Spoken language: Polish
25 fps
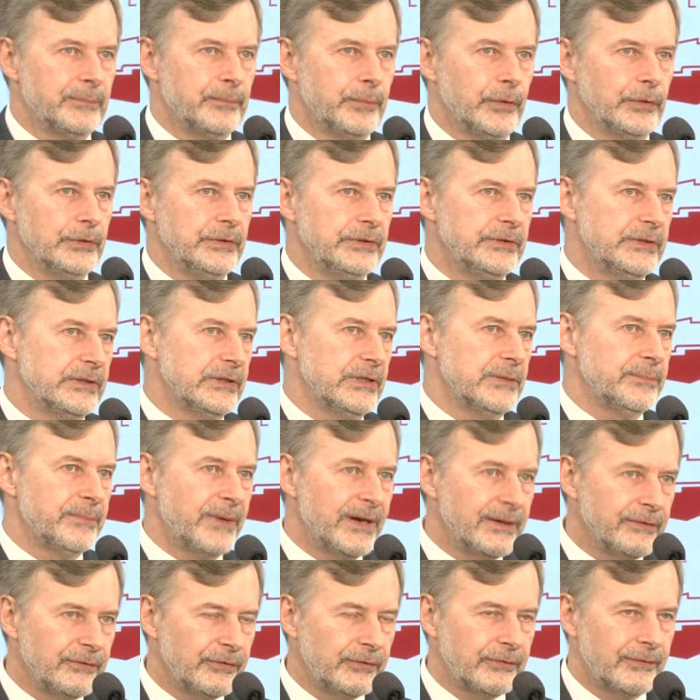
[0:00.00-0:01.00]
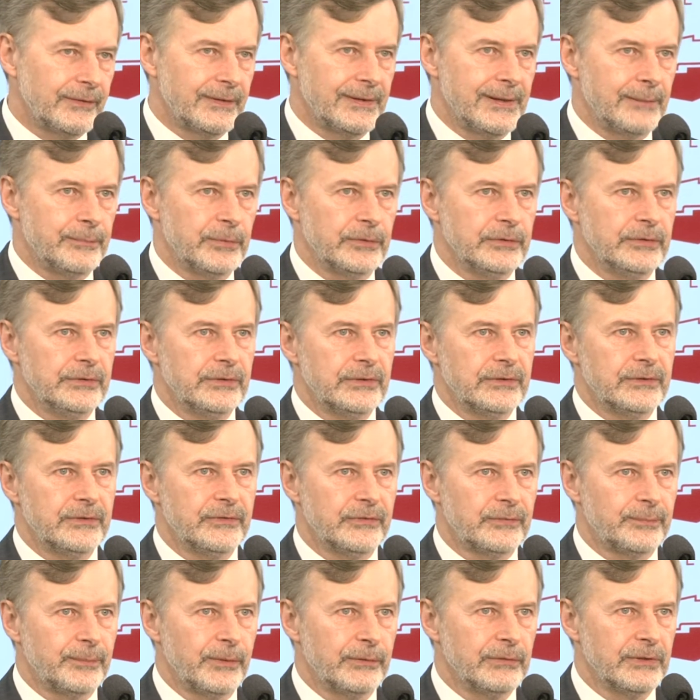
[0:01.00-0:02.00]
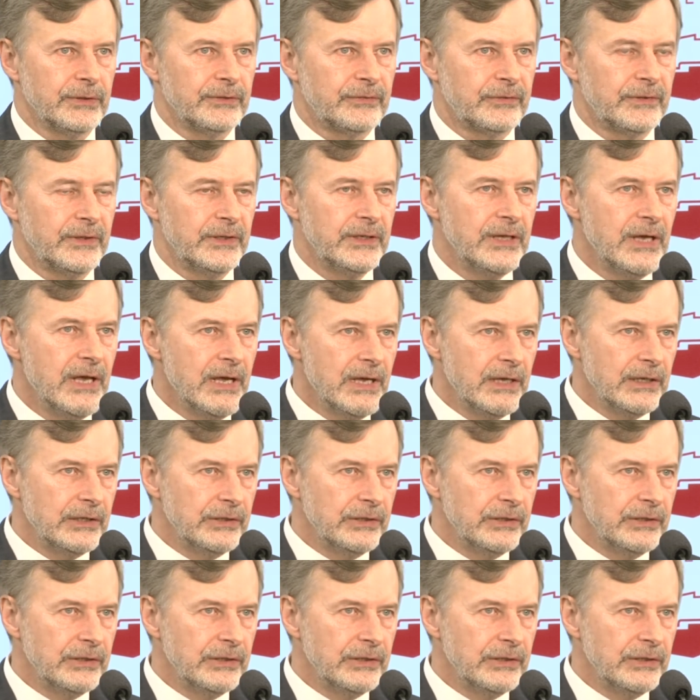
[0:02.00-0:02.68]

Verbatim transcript: polityki państwa, dla polityki społecznej